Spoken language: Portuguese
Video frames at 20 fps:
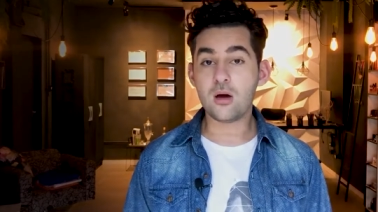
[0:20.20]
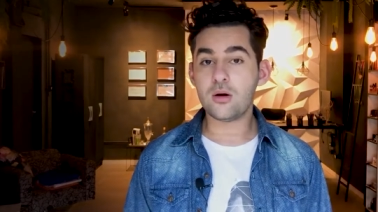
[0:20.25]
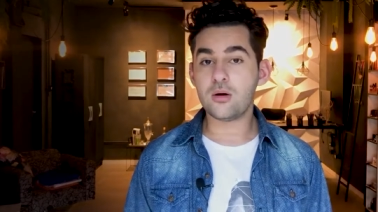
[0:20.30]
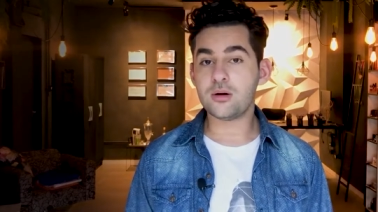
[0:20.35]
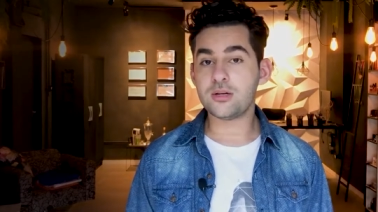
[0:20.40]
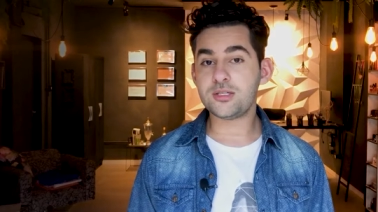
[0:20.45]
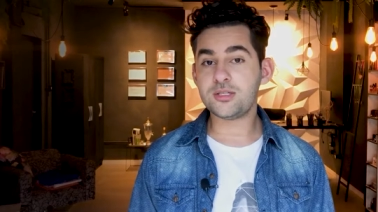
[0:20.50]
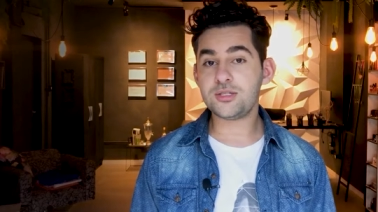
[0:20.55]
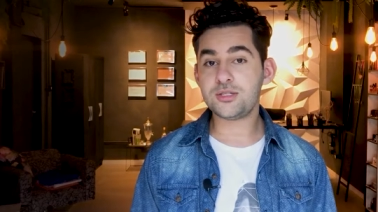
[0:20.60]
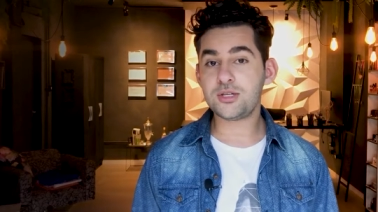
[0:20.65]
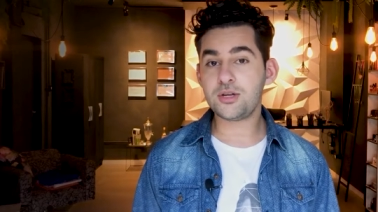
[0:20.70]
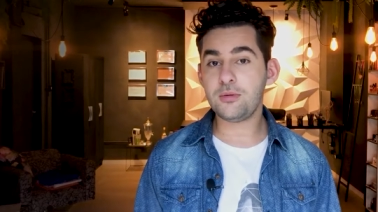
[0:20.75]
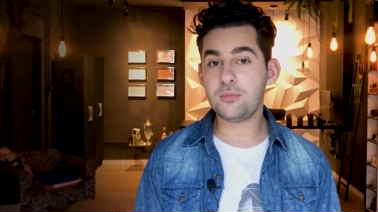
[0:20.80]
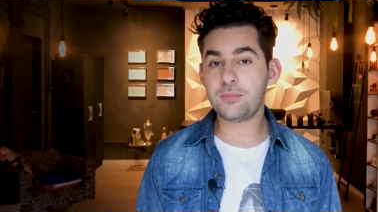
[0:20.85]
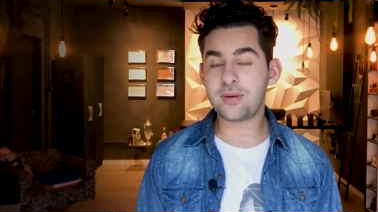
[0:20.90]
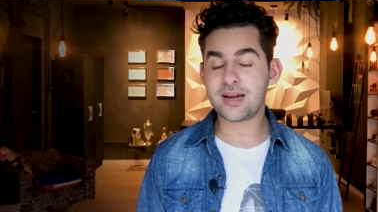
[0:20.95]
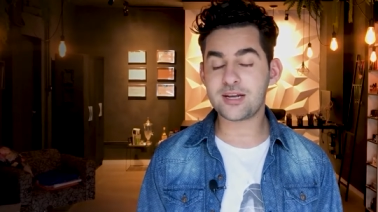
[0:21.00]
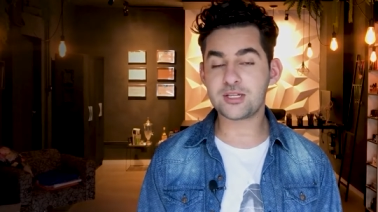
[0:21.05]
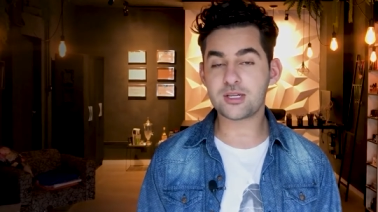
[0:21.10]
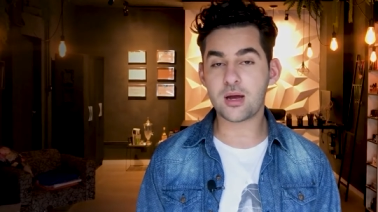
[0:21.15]
Hoje em dia, em
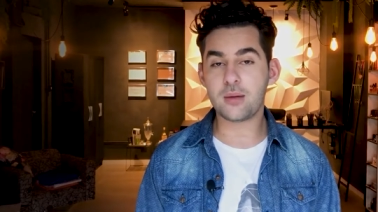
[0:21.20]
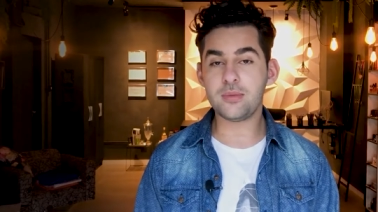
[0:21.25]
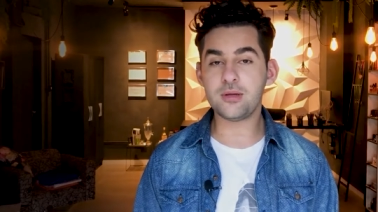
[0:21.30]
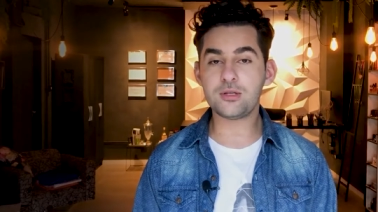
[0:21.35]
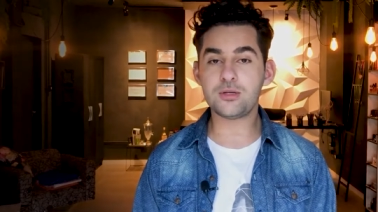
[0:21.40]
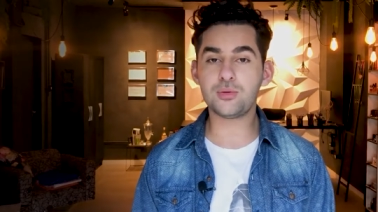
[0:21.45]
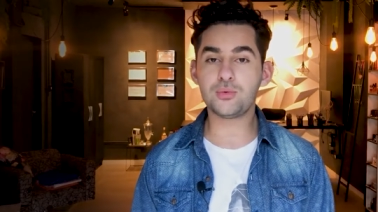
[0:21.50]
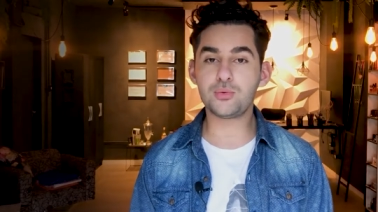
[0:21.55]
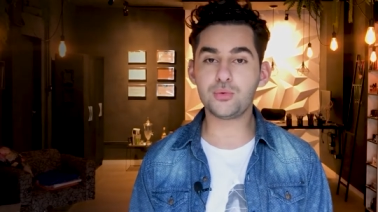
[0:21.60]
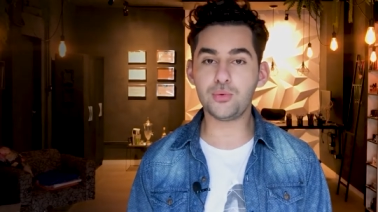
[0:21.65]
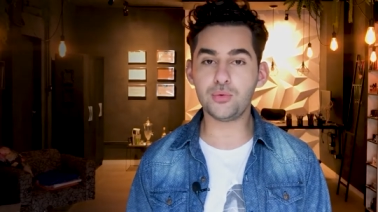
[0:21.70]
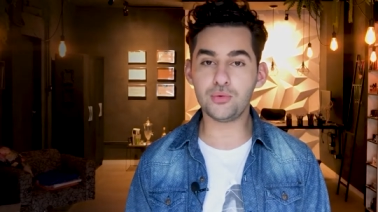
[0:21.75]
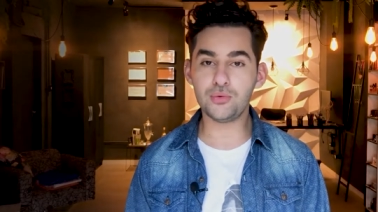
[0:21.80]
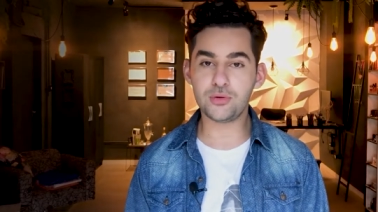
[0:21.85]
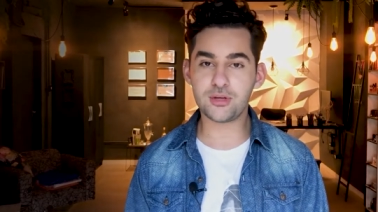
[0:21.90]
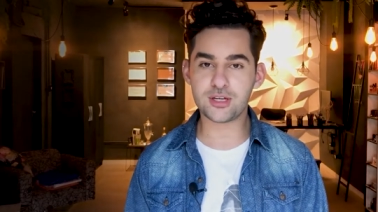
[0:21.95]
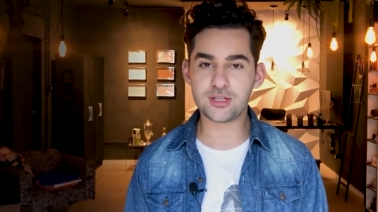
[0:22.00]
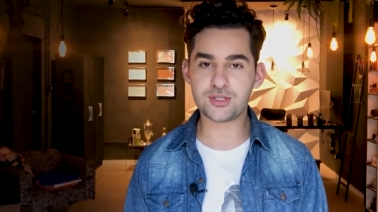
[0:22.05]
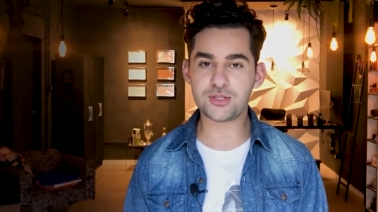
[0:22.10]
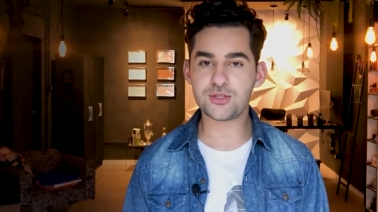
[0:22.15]
praticamente tudo
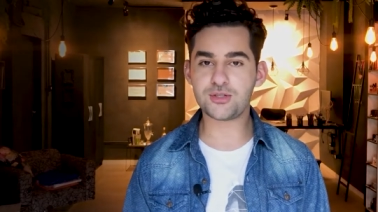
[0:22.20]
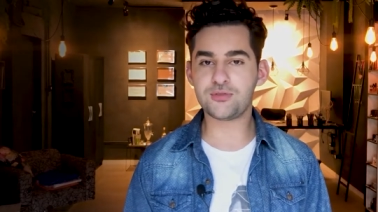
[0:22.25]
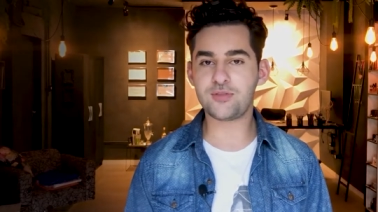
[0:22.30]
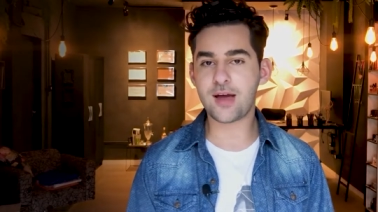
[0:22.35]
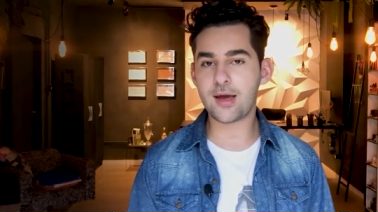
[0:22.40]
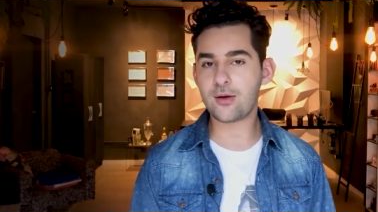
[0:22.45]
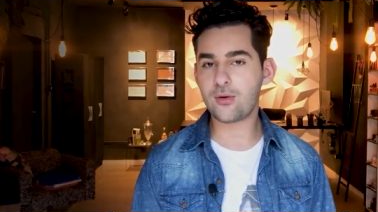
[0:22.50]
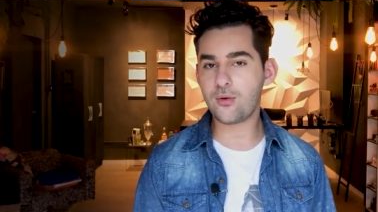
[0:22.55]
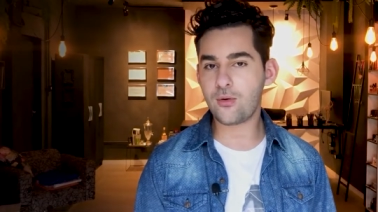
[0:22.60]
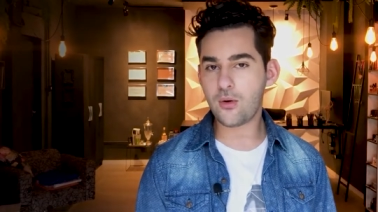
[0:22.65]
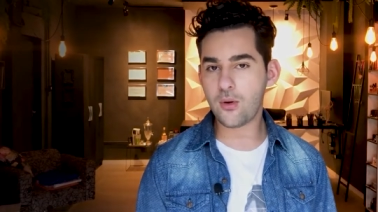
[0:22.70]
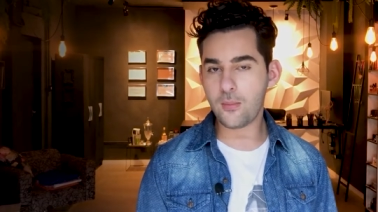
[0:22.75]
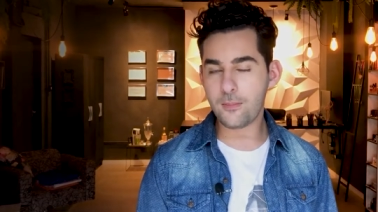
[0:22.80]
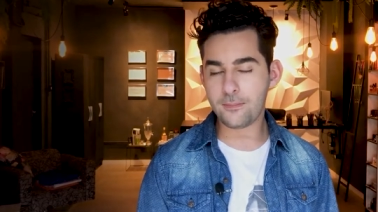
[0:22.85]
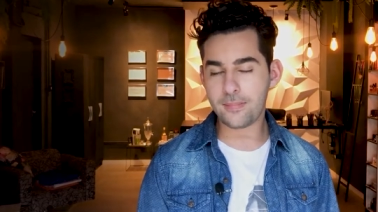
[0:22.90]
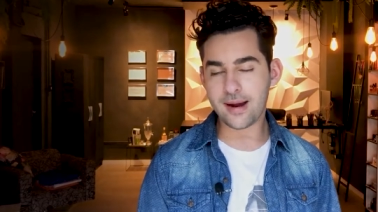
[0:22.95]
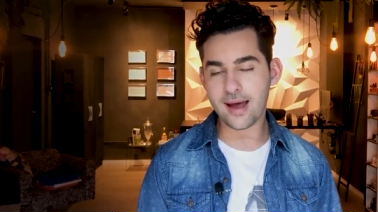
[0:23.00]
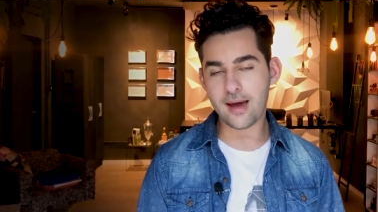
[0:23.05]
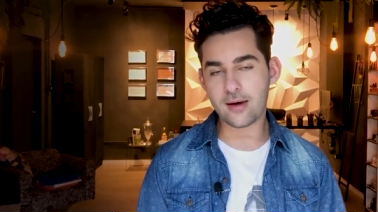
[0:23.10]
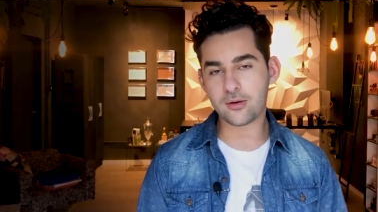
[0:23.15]
que a gente vai
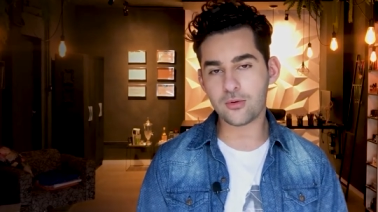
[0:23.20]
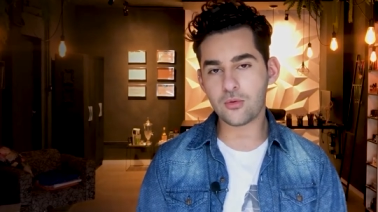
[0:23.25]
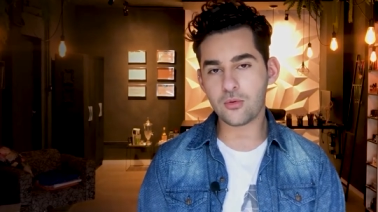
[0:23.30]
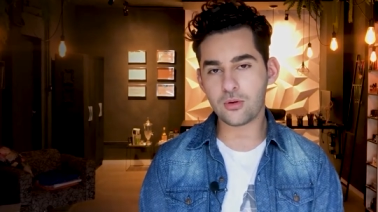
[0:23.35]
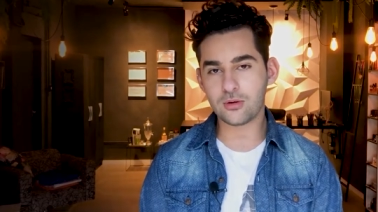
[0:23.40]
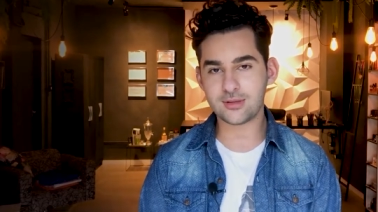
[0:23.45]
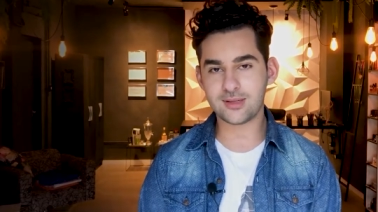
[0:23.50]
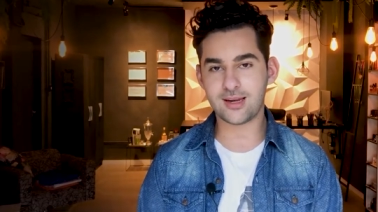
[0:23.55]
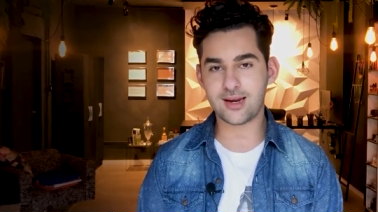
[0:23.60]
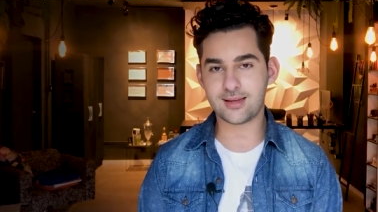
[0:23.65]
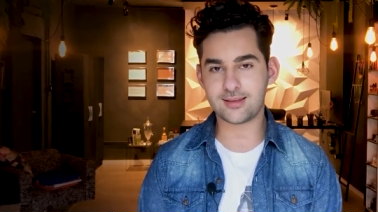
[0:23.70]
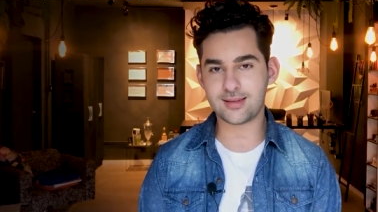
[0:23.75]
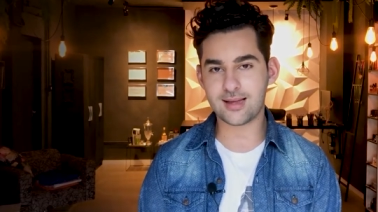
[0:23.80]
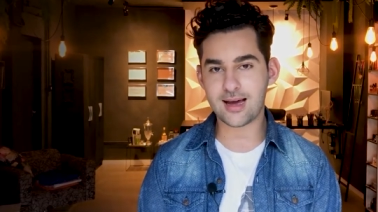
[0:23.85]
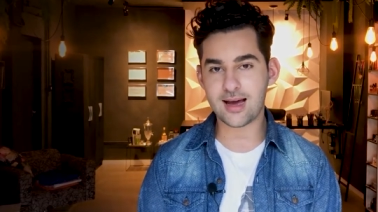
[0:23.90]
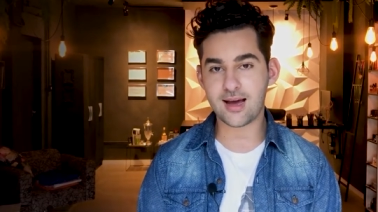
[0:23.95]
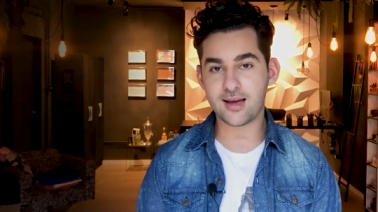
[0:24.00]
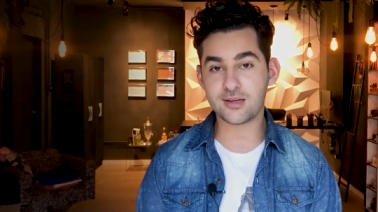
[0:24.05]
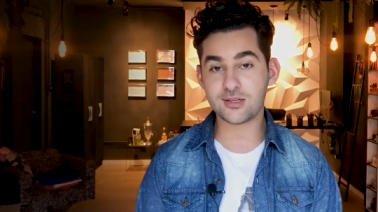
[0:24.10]
comprar ou contratar,